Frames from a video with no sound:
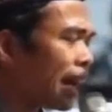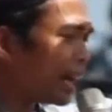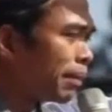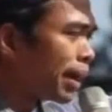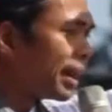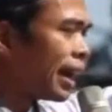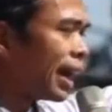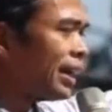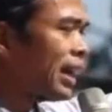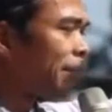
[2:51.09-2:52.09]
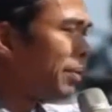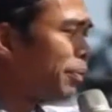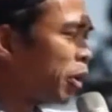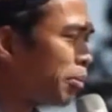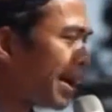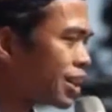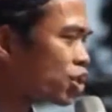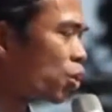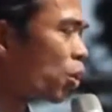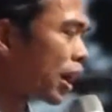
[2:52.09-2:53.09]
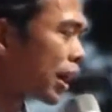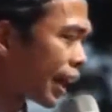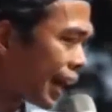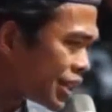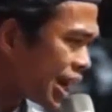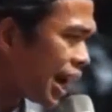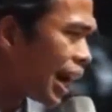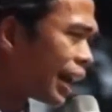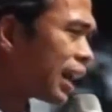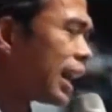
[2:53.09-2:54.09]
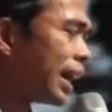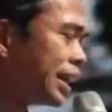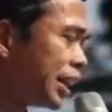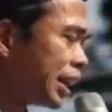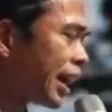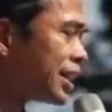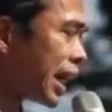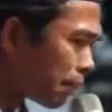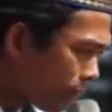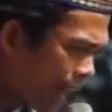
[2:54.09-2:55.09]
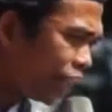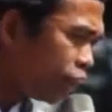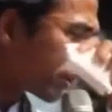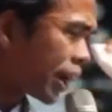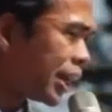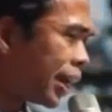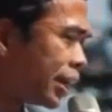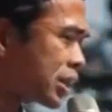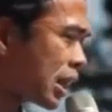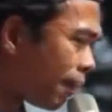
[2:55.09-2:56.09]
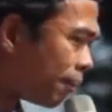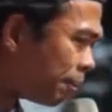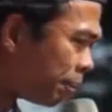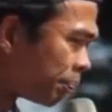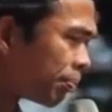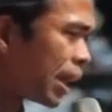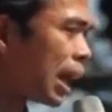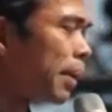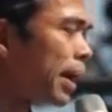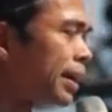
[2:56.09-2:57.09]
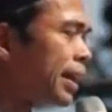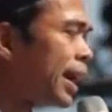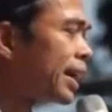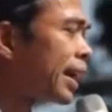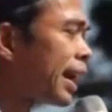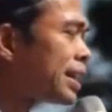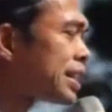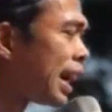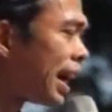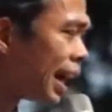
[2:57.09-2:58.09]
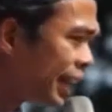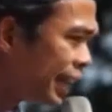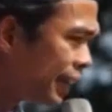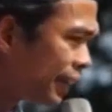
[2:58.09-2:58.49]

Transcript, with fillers: dari Medan kami pun masuk ke kerajaan lagi kerajaan Melayu kerajaan Islam namanya kerajaan